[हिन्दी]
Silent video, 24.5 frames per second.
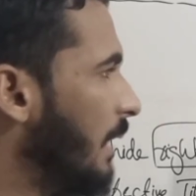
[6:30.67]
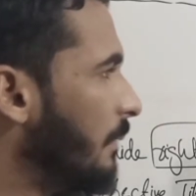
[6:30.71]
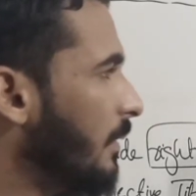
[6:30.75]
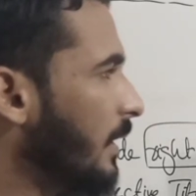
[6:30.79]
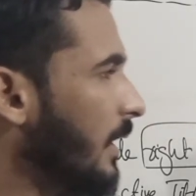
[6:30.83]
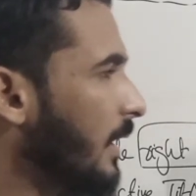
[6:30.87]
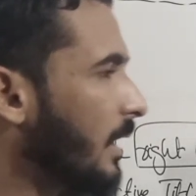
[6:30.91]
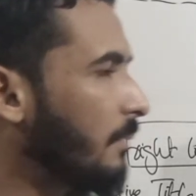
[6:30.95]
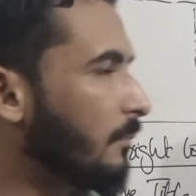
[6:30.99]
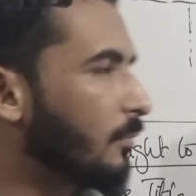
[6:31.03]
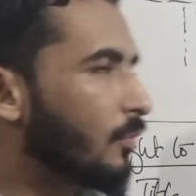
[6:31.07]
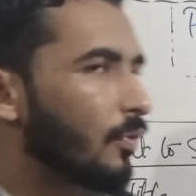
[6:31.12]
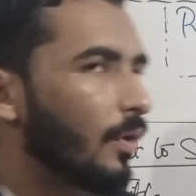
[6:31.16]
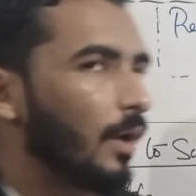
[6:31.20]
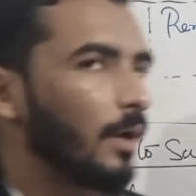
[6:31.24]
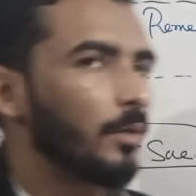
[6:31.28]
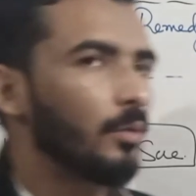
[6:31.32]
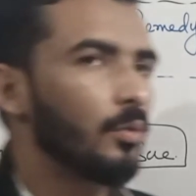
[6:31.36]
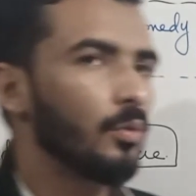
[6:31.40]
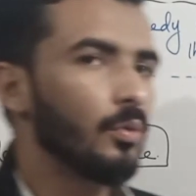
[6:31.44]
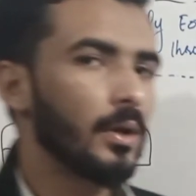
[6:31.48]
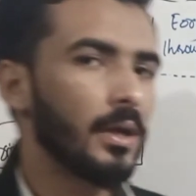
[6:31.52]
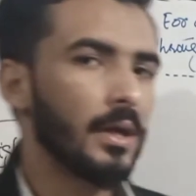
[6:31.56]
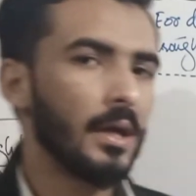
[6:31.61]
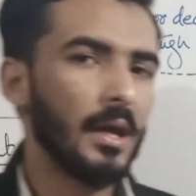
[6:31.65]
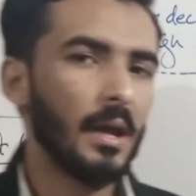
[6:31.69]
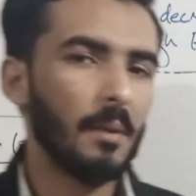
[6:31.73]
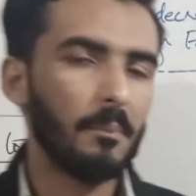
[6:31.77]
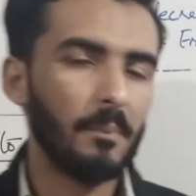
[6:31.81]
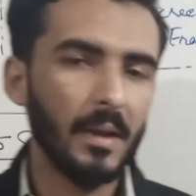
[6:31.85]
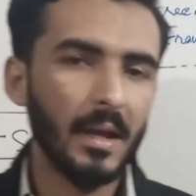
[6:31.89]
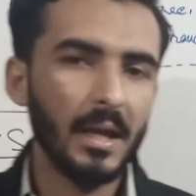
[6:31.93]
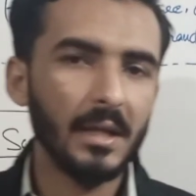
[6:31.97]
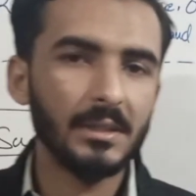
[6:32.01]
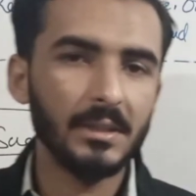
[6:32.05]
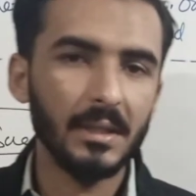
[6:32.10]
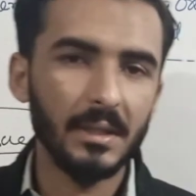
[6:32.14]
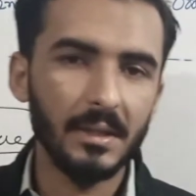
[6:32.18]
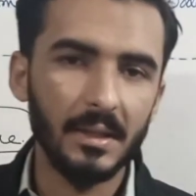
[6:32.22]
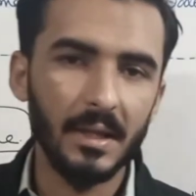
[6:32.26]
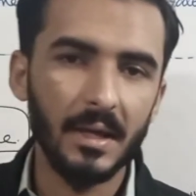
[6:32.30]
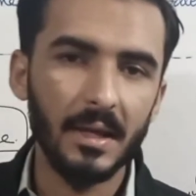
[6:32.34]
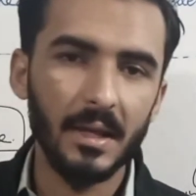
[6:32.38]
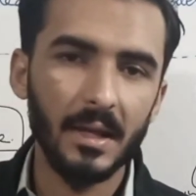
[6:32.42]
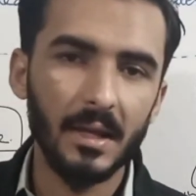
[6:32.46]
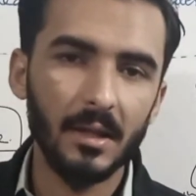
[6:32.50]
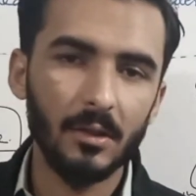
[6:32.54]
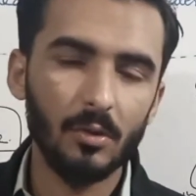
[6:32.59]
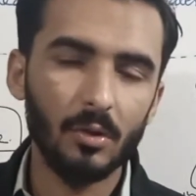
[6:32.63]
अब अगर हम ट्वेल्व टू की एप्लीकेशन
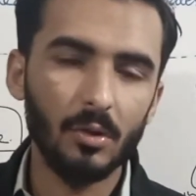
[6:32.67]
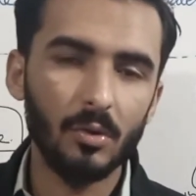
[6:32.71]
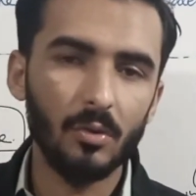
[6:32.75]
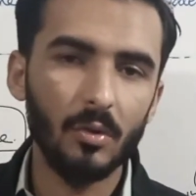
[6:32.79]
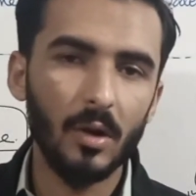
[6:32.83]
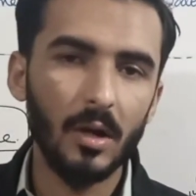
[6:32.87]
दे रहे हैं तो